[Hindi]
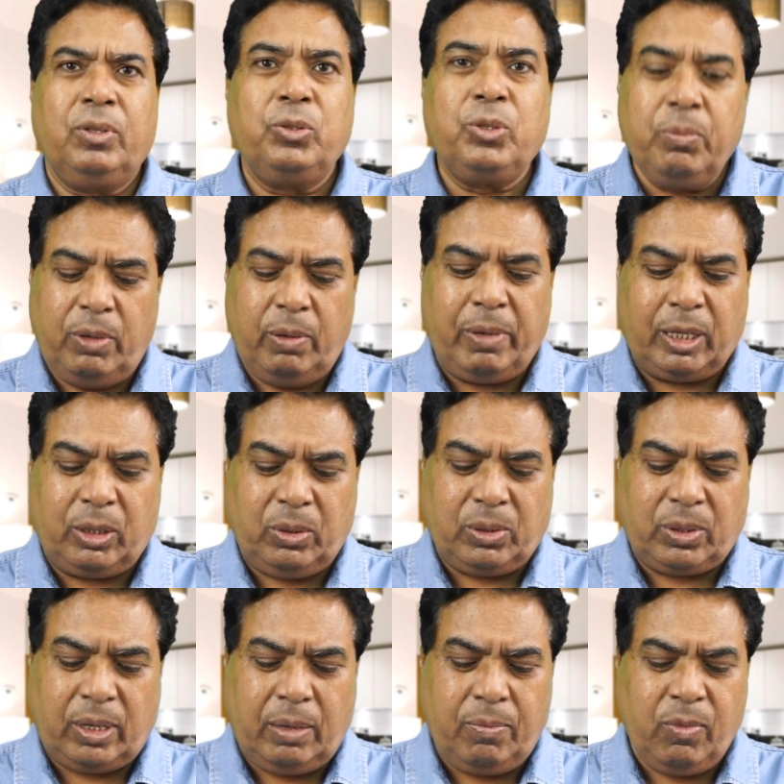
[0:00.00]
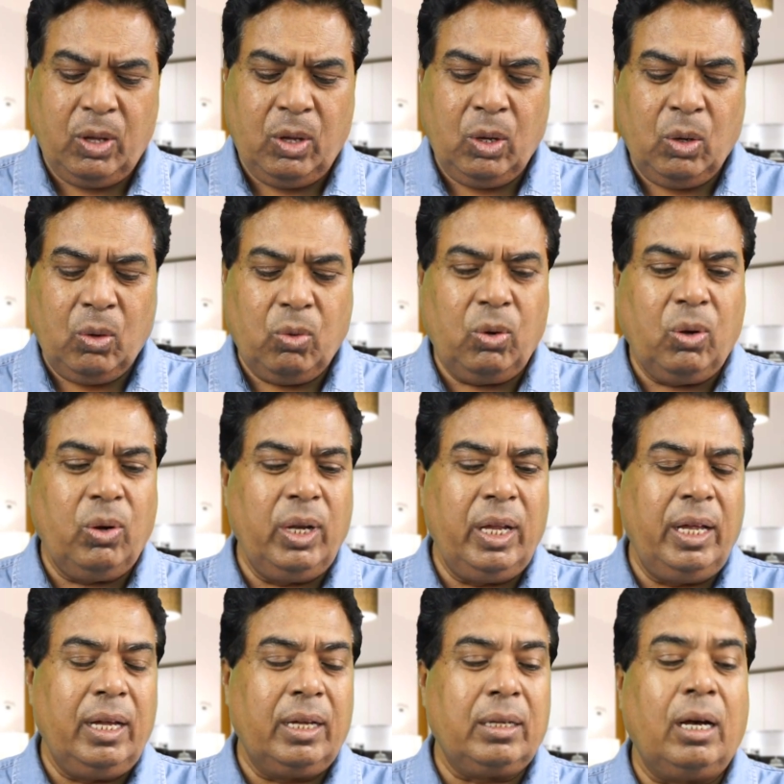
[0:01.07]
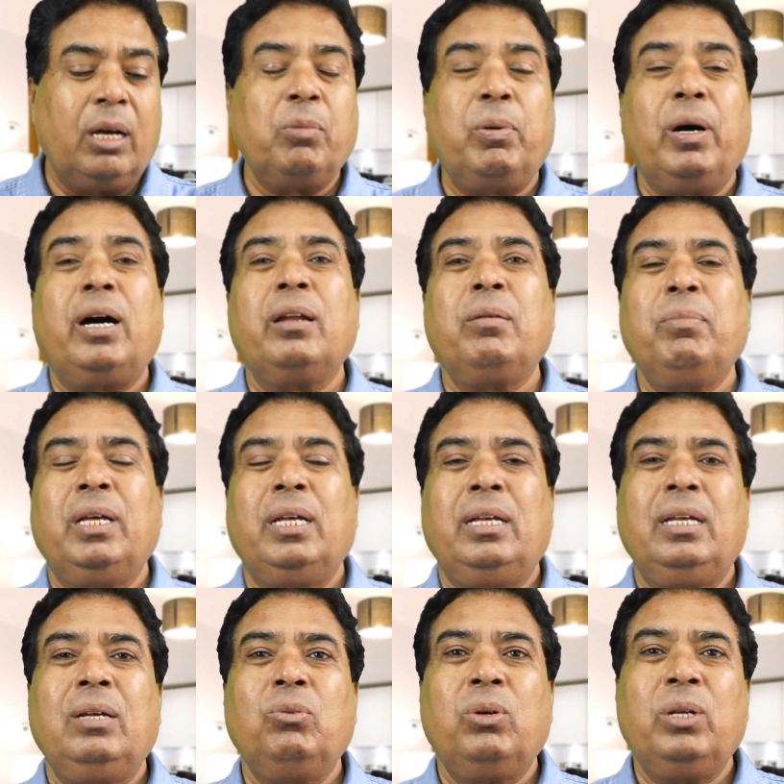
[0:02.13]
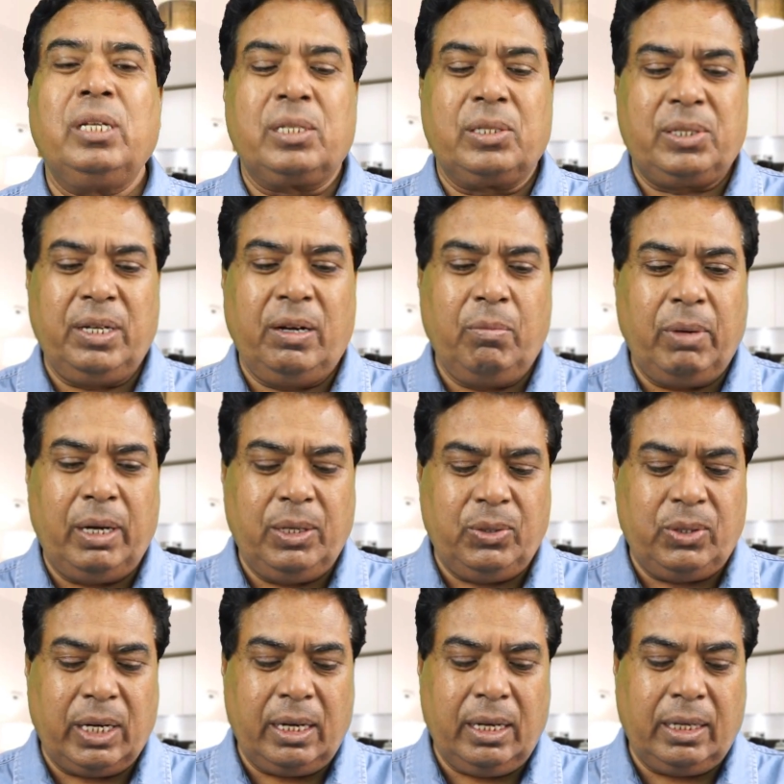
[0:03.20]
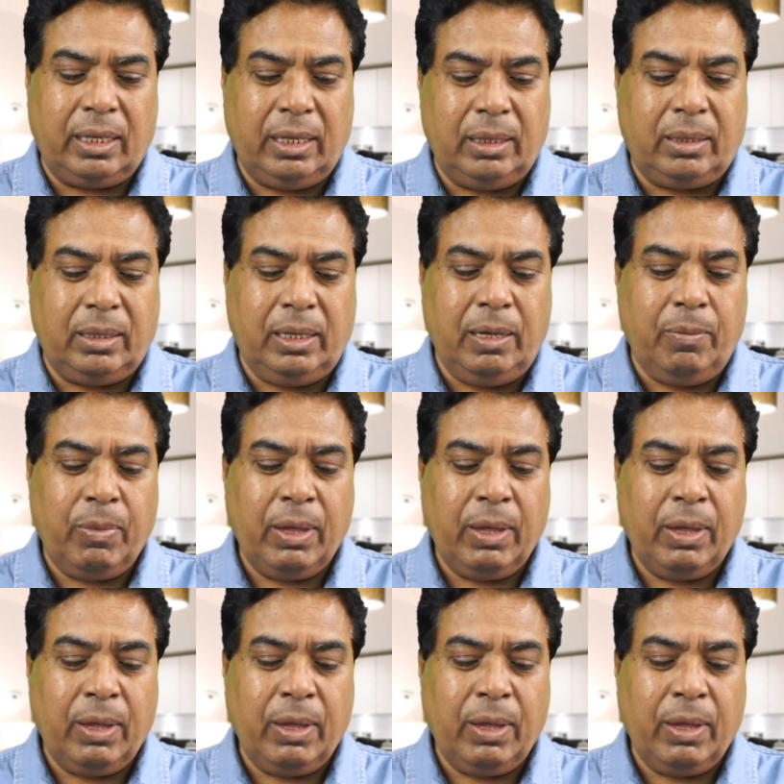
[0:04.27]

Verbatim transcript: जिम्मी मैथ्यू साहब उन्होंने एक अखबार में उन्होंने एक स्टेटमेंट जारी की थी